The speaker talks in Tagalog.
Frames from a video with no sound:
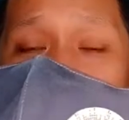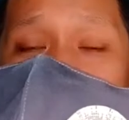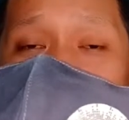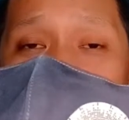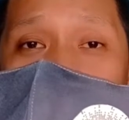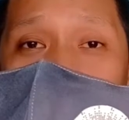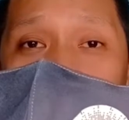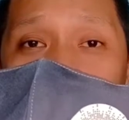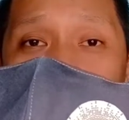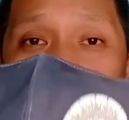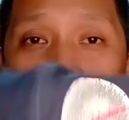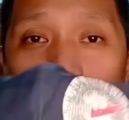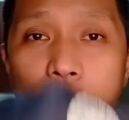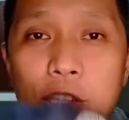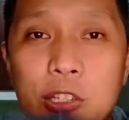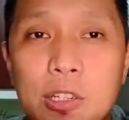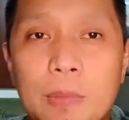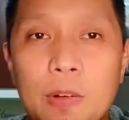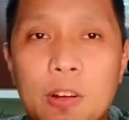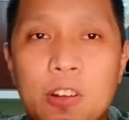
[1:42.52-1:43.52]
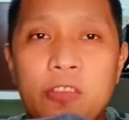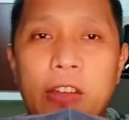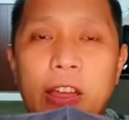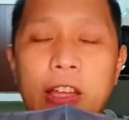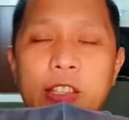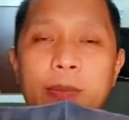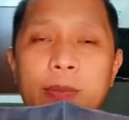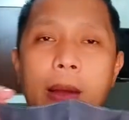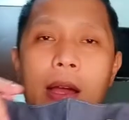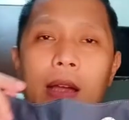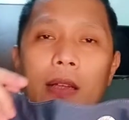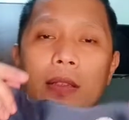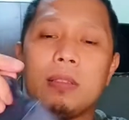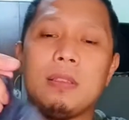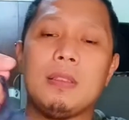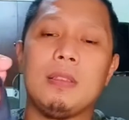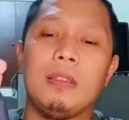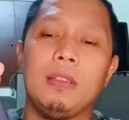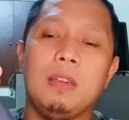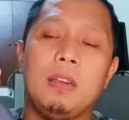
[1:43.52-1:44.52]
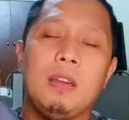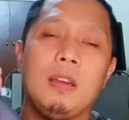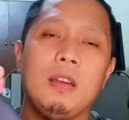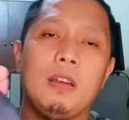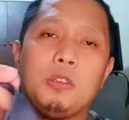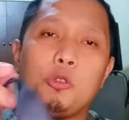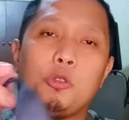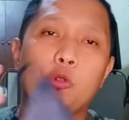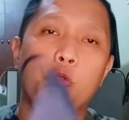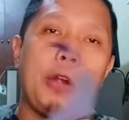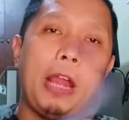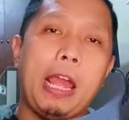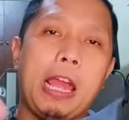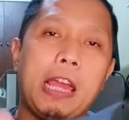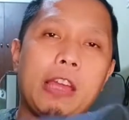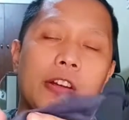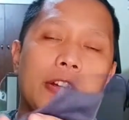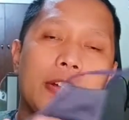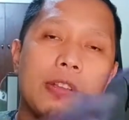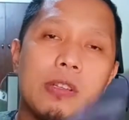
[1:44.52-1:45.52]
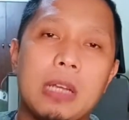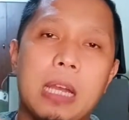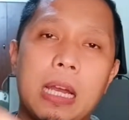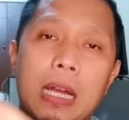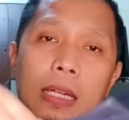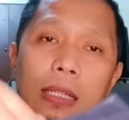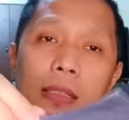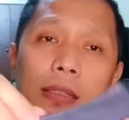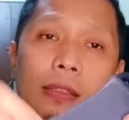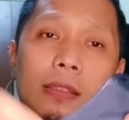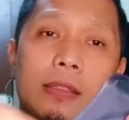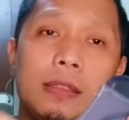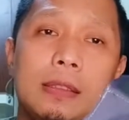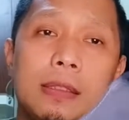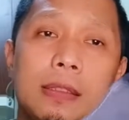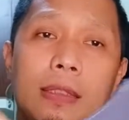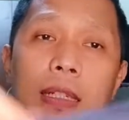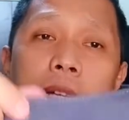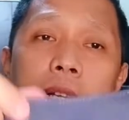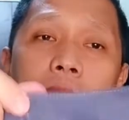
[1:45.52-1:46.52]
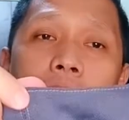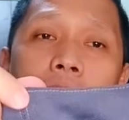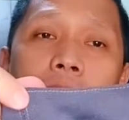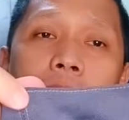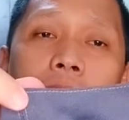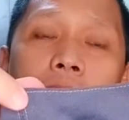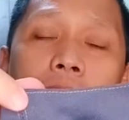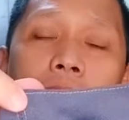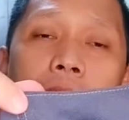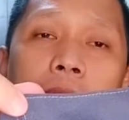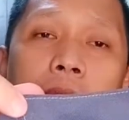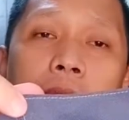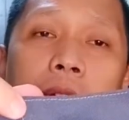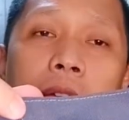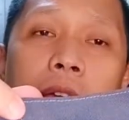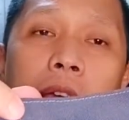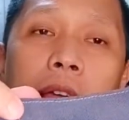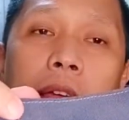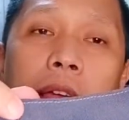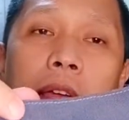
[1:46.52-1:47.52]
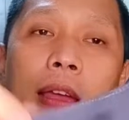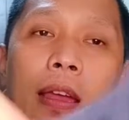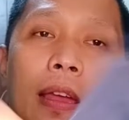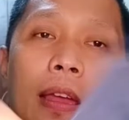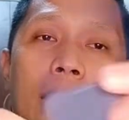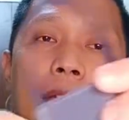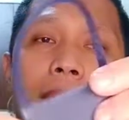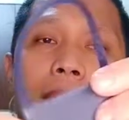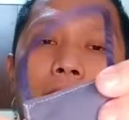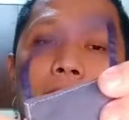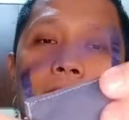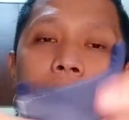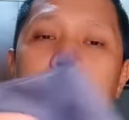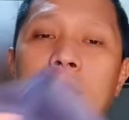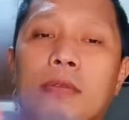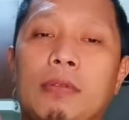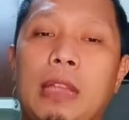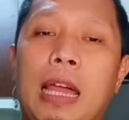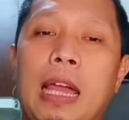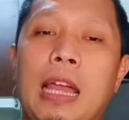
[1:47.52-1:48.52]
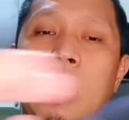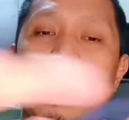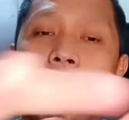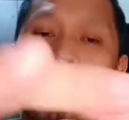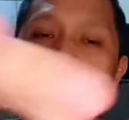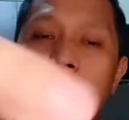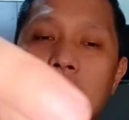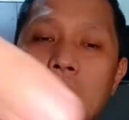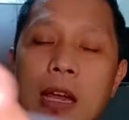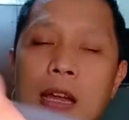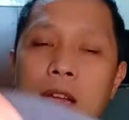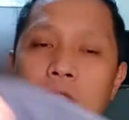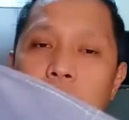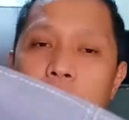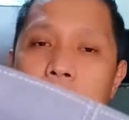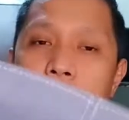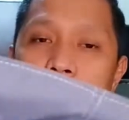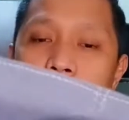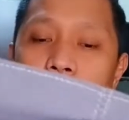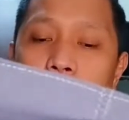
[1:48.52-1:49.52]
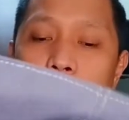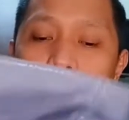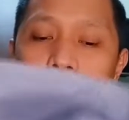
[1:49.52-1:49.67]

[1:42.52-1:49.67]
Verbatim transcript: itong washable face mask, two layer siya, and tela siya yan, washable